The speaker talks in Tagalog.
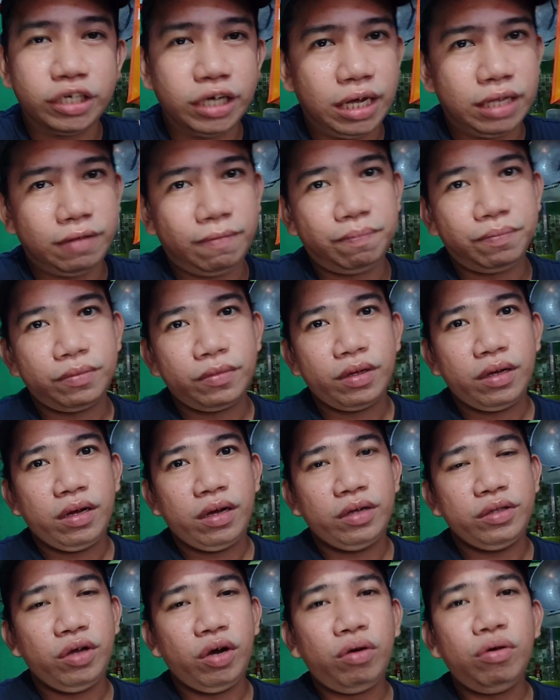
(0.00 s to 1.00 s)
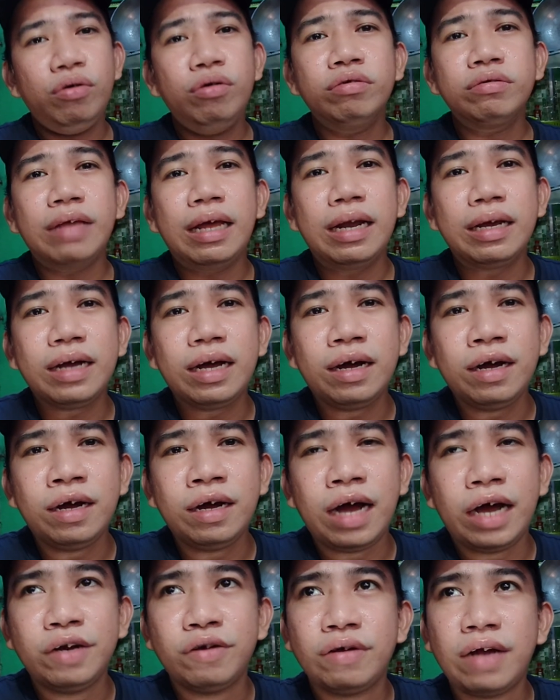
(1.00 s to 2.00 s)
diyan. No, kung
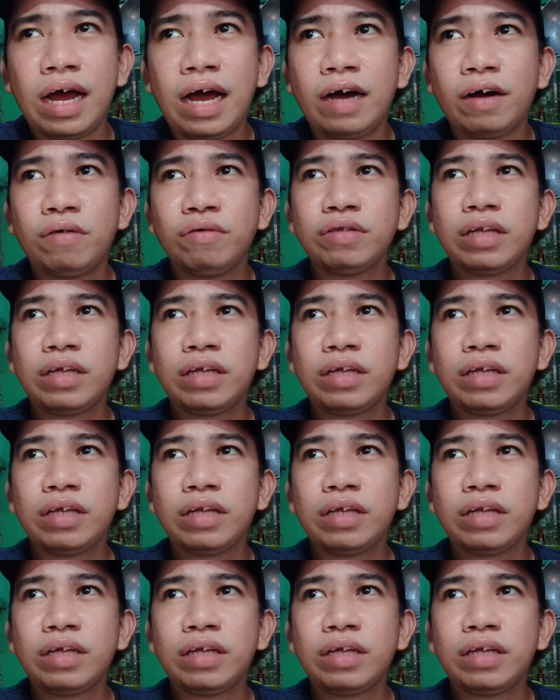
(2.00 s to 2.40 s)
talagang ano na, kung